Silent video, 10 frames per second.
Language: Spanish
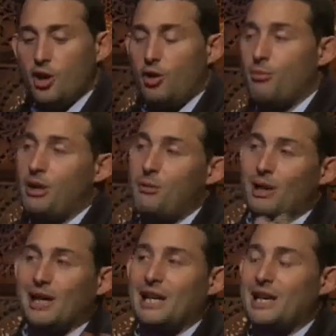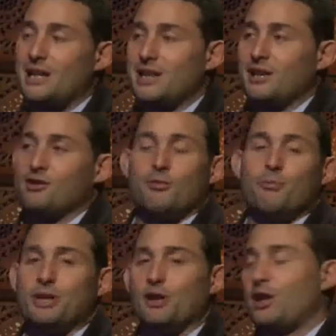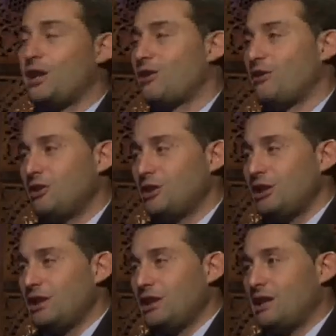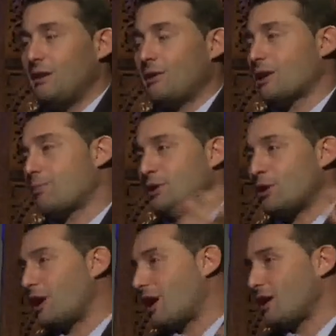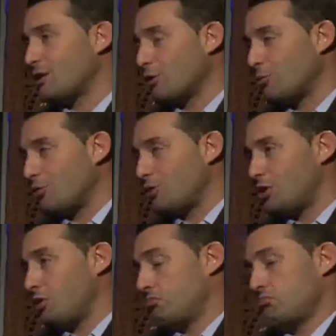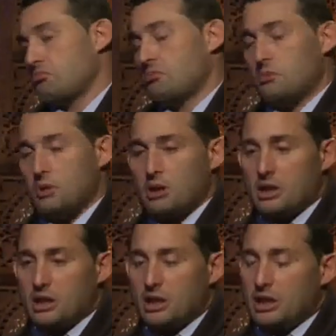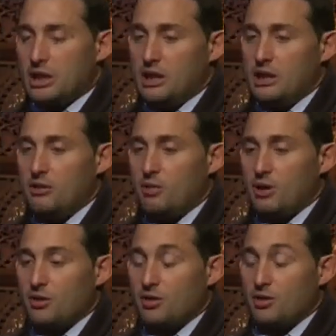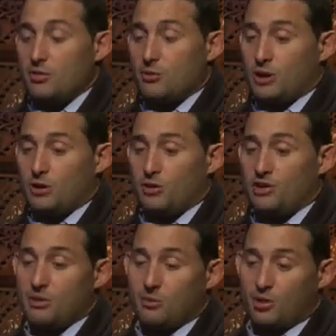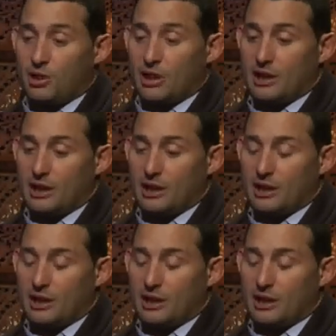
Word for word: o me iba al cliente, que son petroleros, y la verdad que petrolera en todo el mundo. Y bueno, cuando hicimos la,